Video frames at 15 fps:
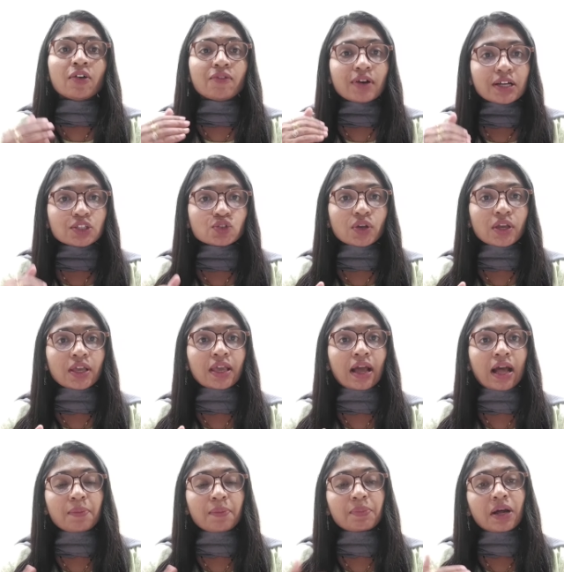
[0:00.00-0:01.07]
वह जो है
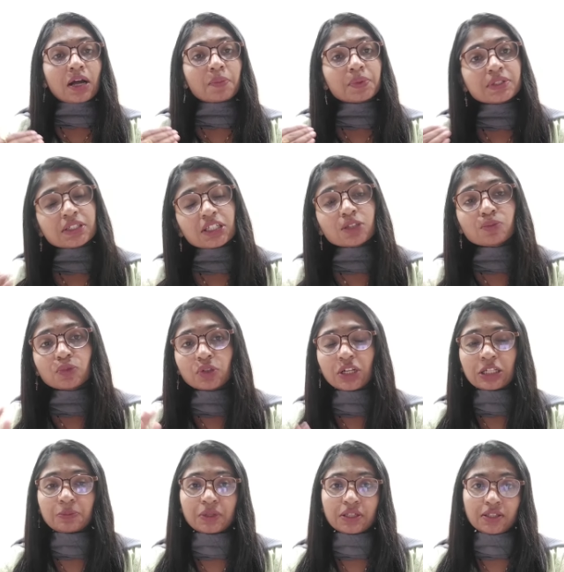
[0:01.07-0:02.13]
आप अभिजीत
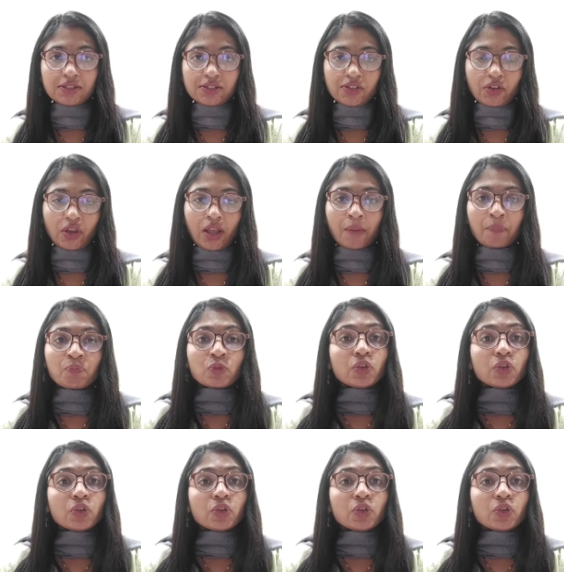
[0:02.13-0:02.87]
मुहूर्त में कीजिएगा